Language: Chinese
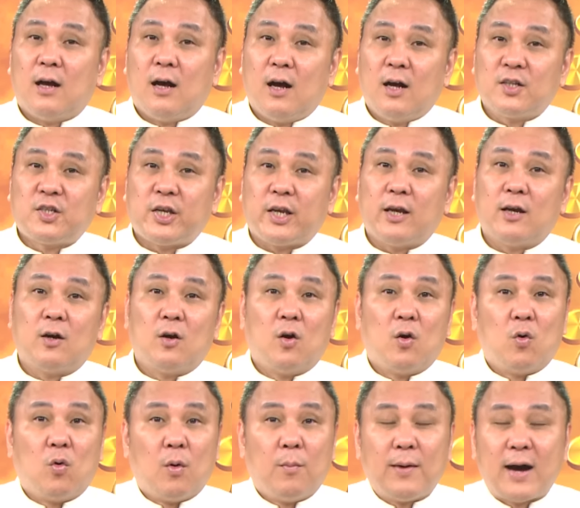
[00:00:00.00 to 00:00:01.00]
而且
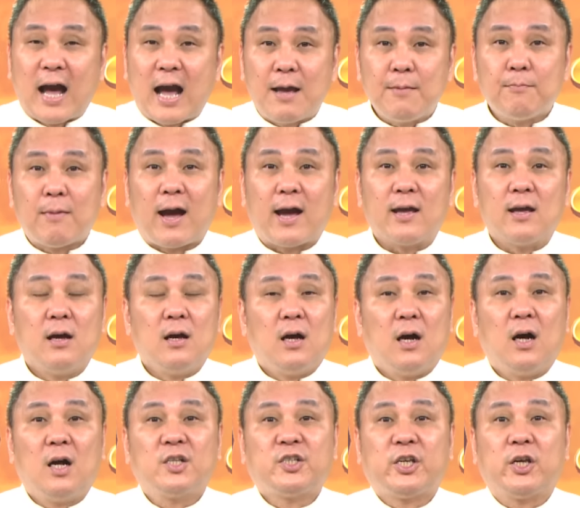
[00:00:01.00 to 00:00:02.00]
我们还买，
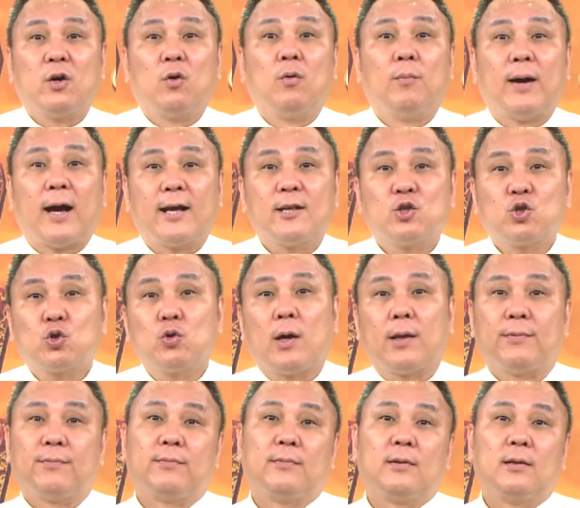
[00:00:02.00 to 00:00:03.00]
而且我们还
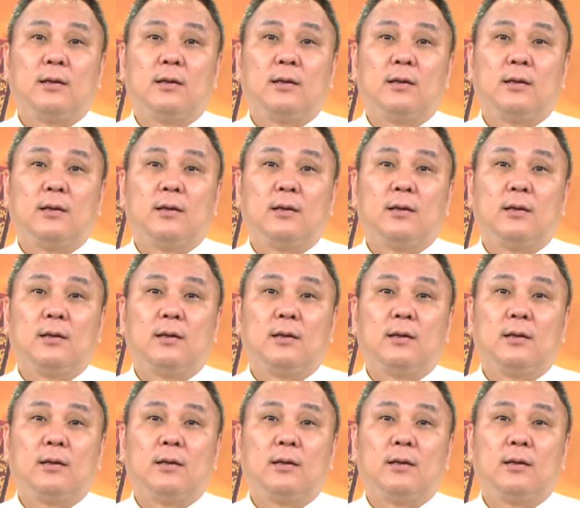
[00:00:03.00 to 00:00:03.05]
赚，